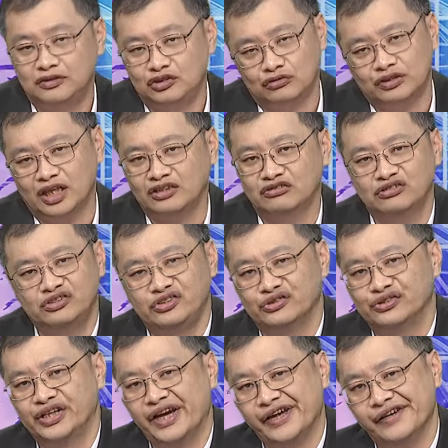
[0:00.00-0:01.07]
韭菜就是
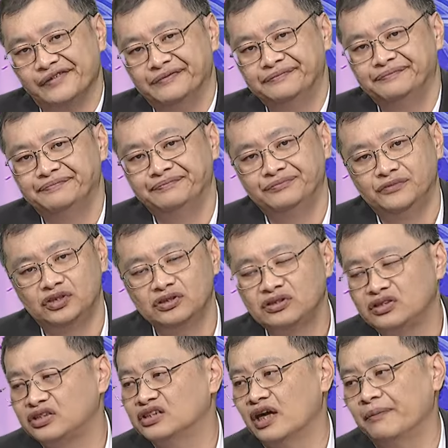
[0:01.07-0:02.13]
韭菜，你就
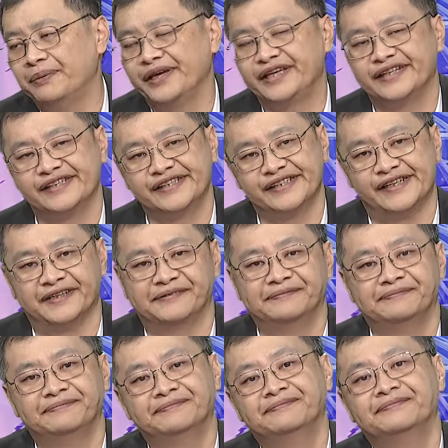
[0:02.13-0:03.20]
是迟早被割了，
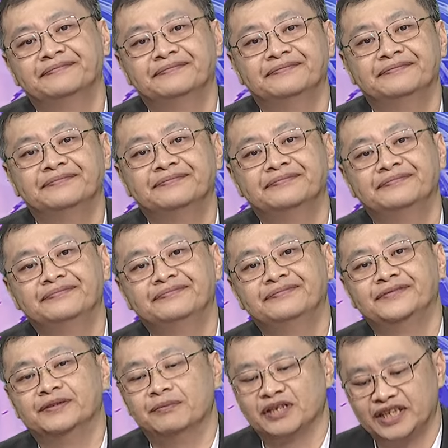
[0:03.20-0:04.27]

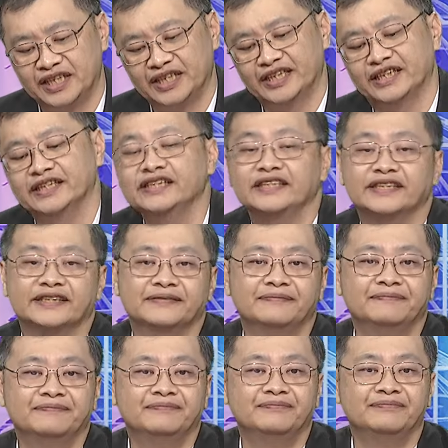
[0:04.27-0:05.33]
怎么割而已啊。
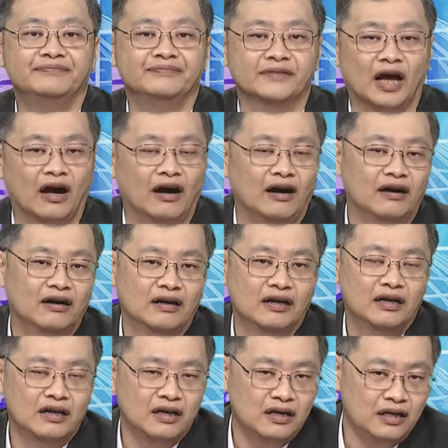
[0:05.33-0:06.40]
好，
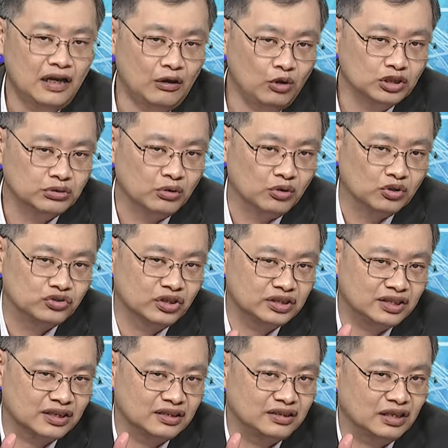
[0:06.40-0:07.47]
那为什么我说
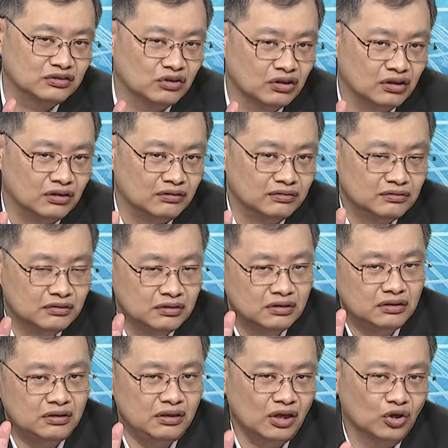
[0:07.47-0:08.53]
这个叫做
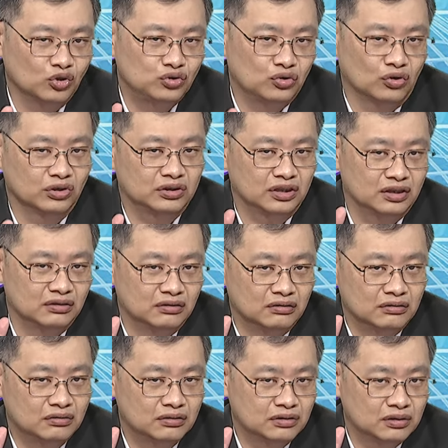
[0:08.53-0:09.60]
又多的
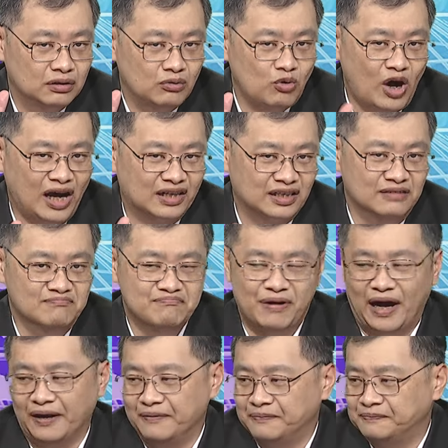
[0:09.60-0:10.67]
挖坑
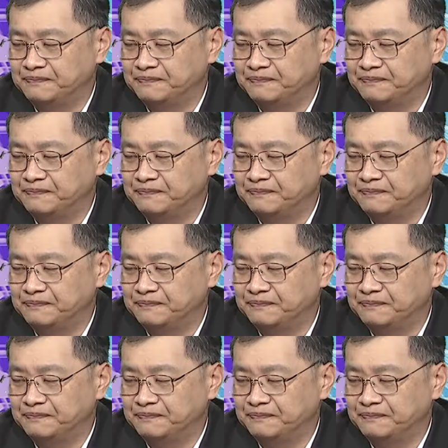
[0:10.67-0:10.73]
盘？